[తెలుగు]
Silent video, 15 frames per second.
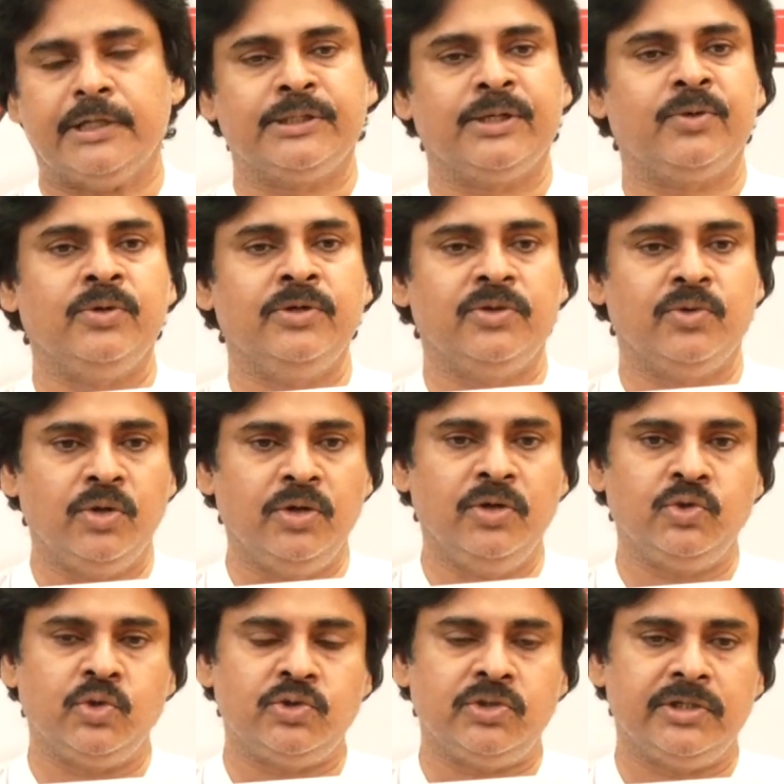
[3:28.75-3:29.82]
అసలు కొన్ని రోడ్లు
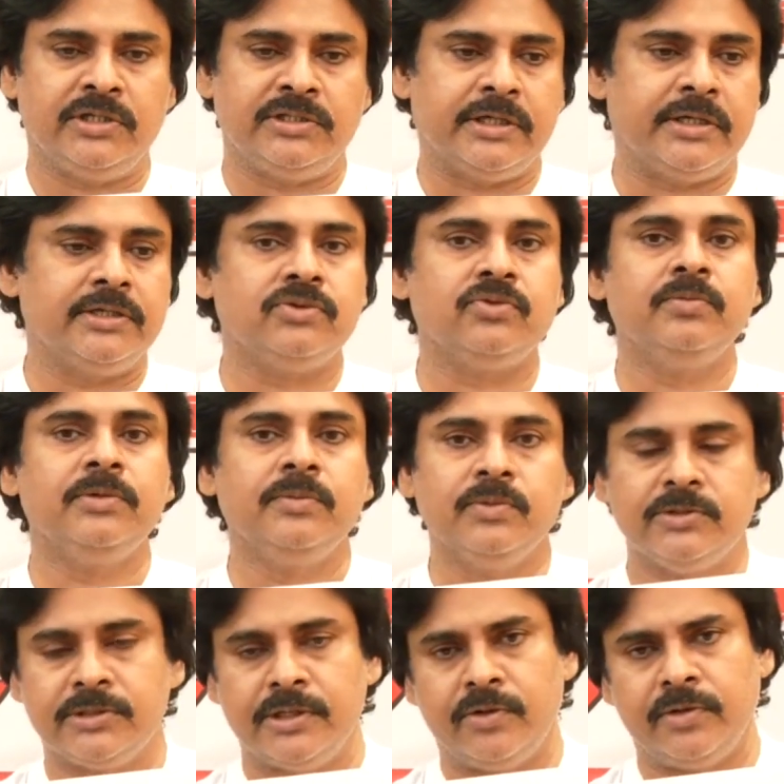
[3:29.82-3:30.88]
చూస్తుంటే చక్కటి స్విమ్మింగ్
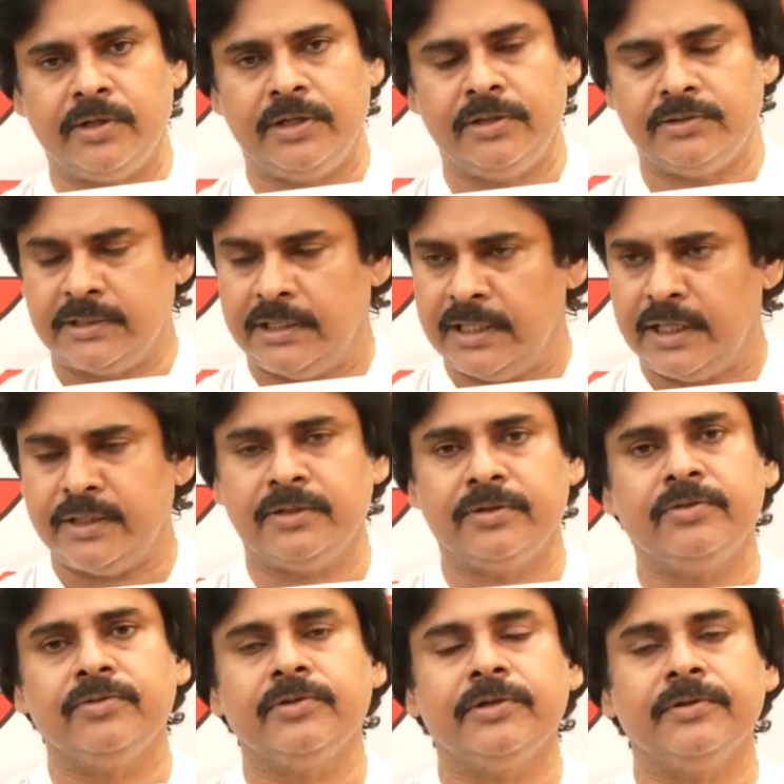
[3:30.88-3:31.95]
పూల్స్లో ఉన్నాయి చాలా
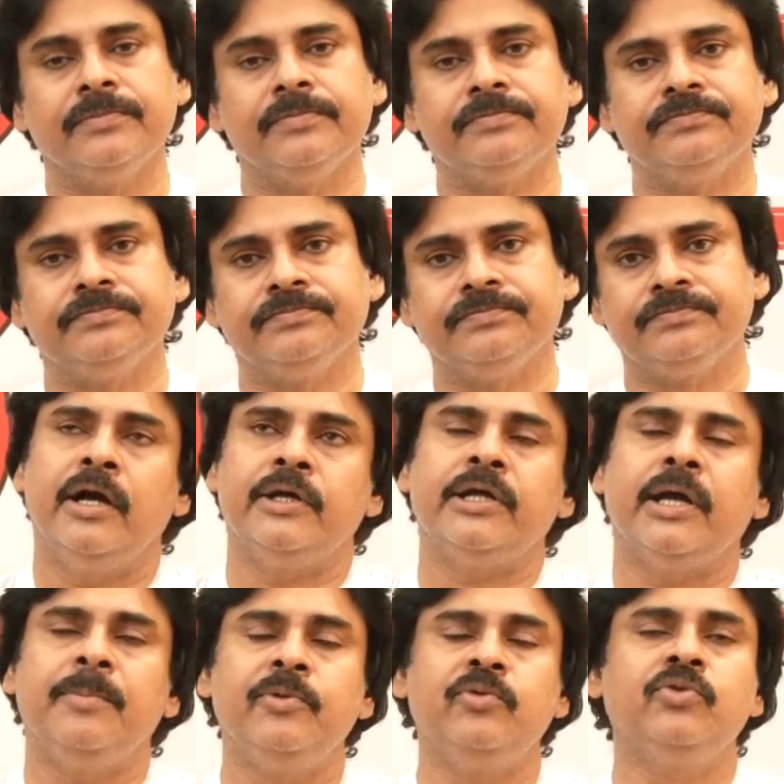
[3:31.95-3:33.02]
ఆనందంగా ఉన్నాయి అంటే
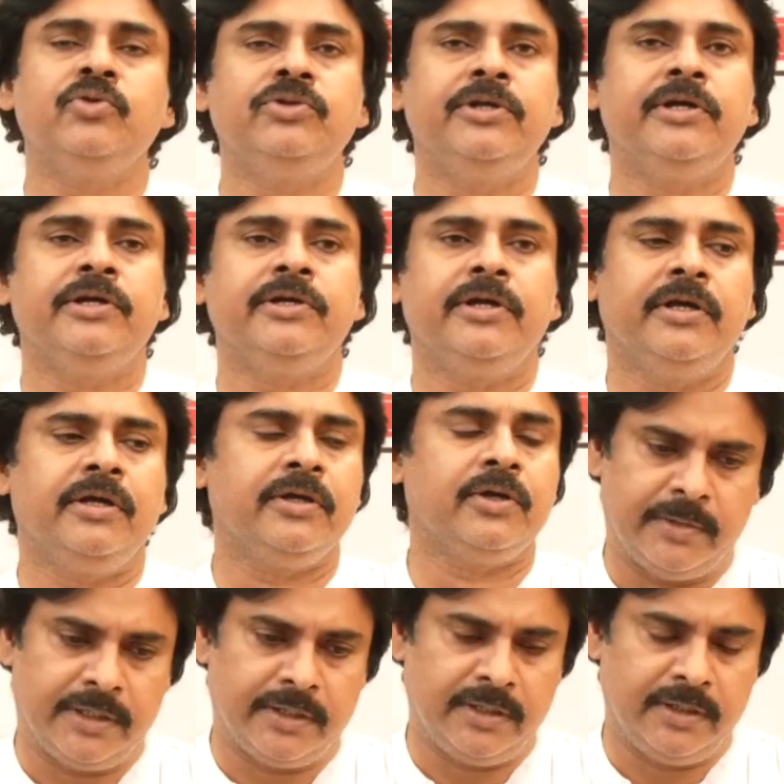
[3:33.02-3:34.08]
అభివృద్ధి అంటే
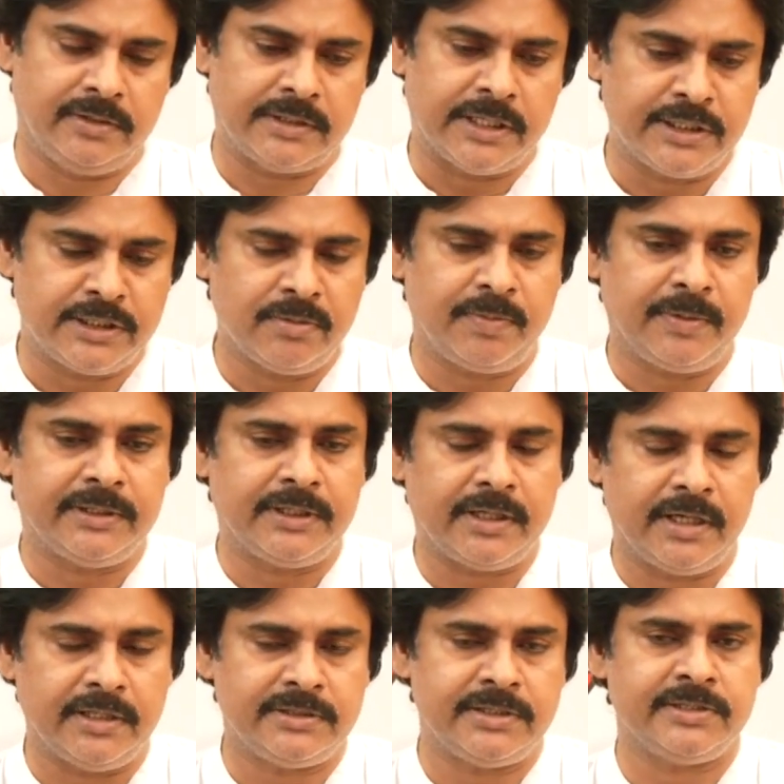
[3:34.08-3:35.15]
మనకి సంక్షేమ
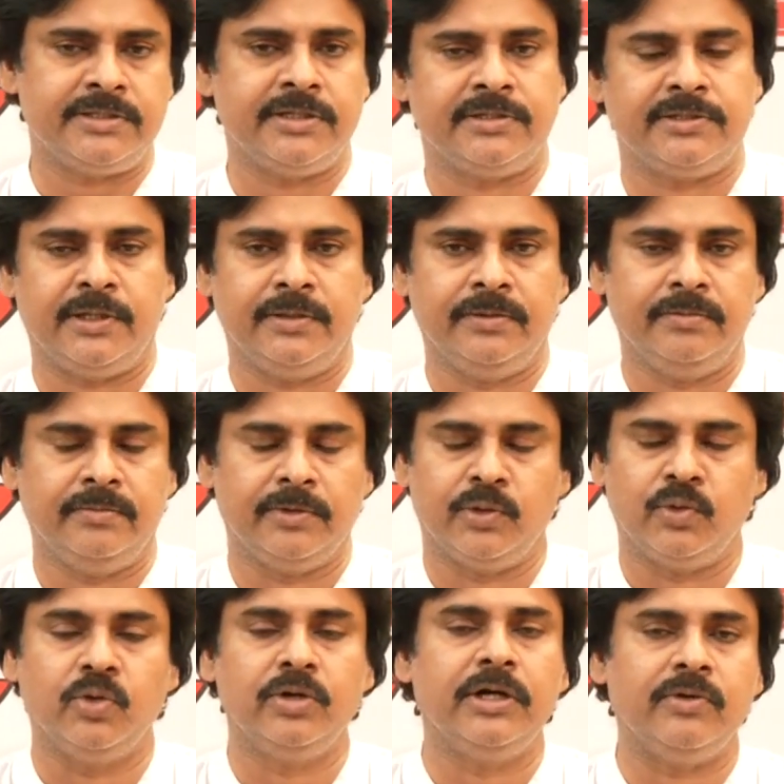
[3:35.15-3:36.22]
పథకాలు చేస్తే చాలు ఇంకా
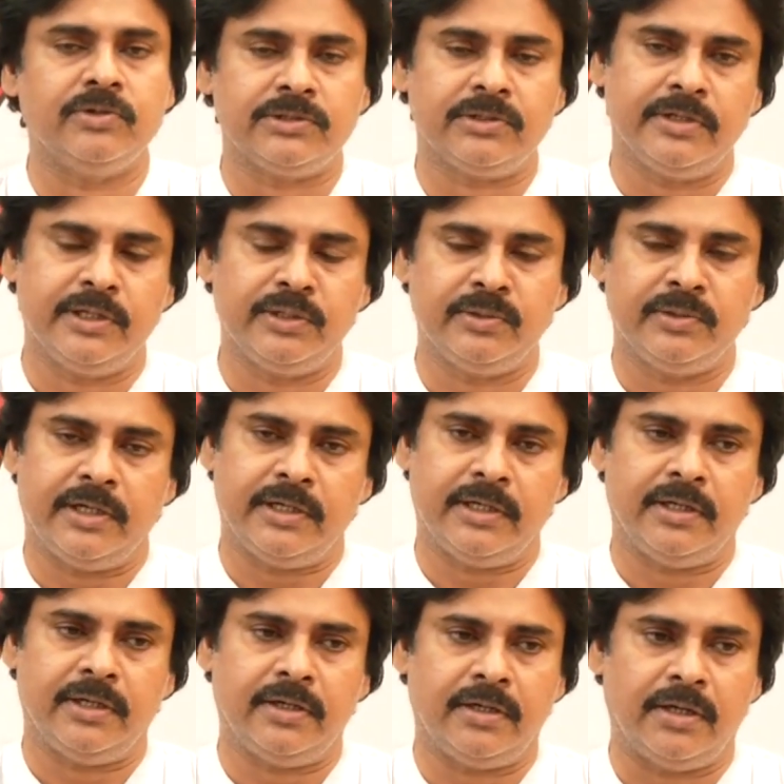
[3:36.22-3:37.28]
రోడ్లు అవసరం లేదు అన్న
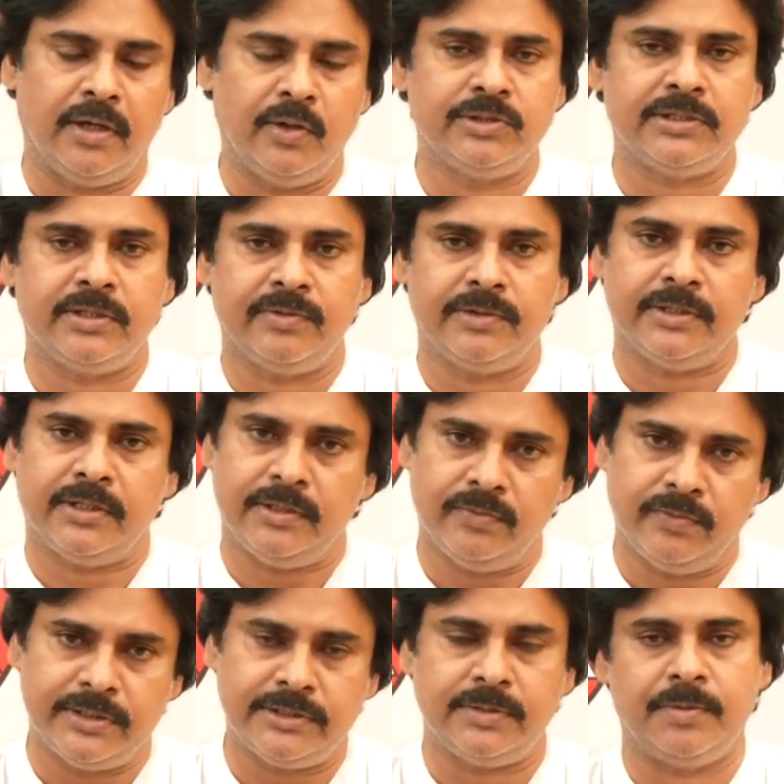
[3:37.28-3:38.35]
ఆలోచన విధానం
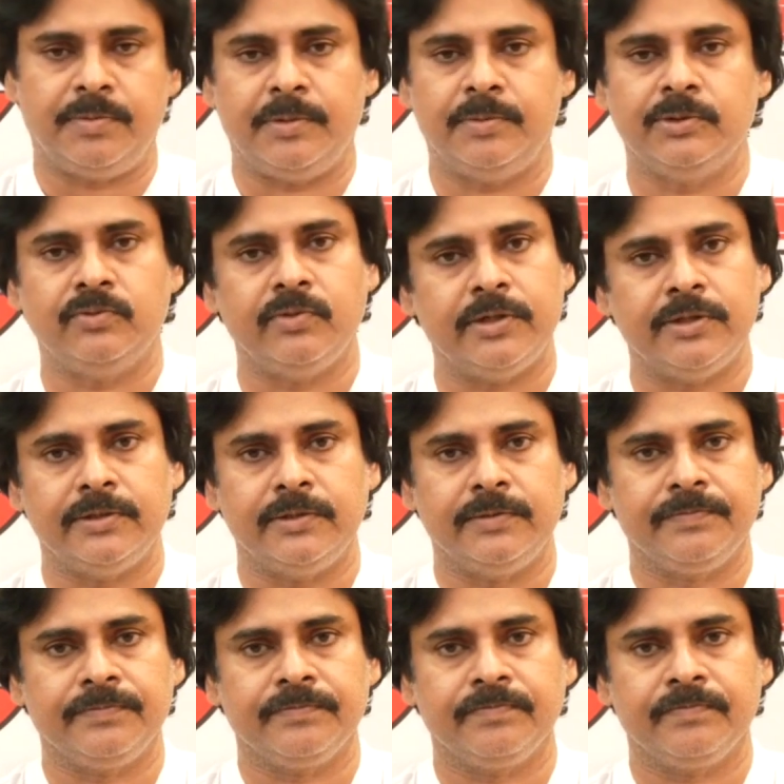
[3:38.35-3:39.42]
వైసీపీ ప్రభుత్వానికి
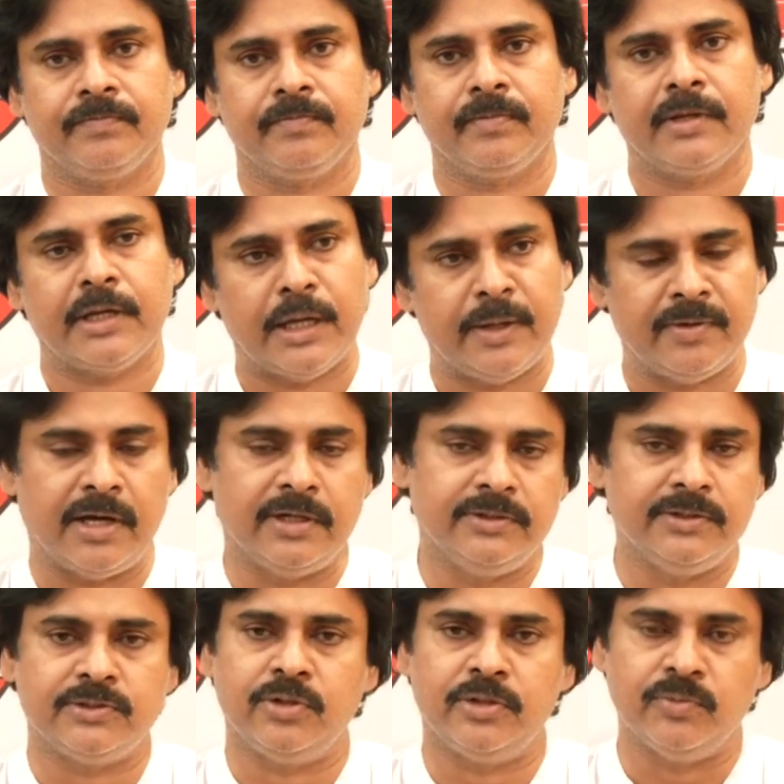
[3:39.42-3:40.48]
అవి ఆ
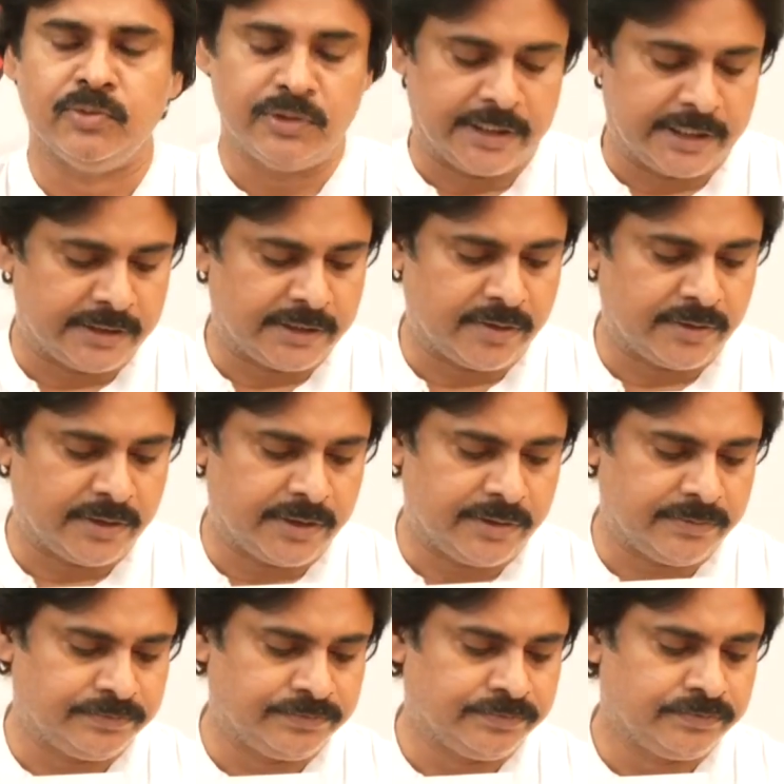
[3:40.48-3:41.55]
దిశలోనే ముందుకు వెళ్తూ ఉన్నారు
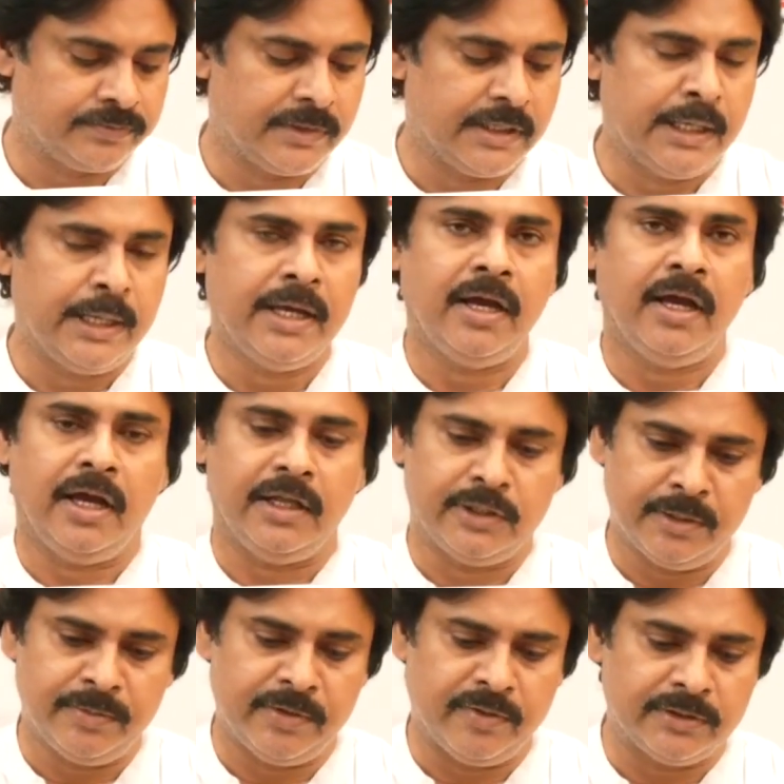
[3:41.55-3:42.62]

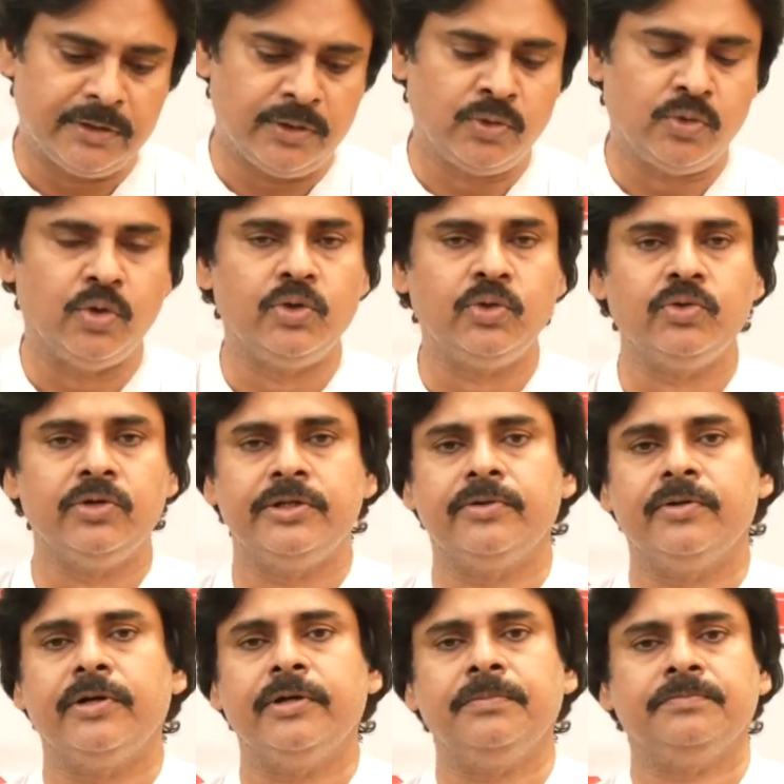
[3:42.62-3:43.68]
అందుకని మేమందరం కోరుకునేది
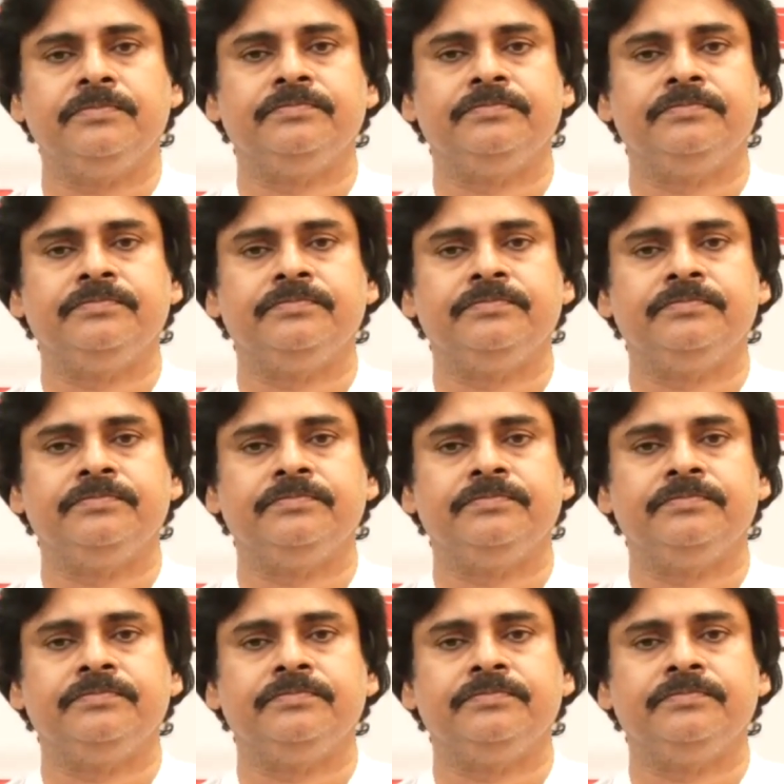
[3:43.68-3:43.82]
కూడా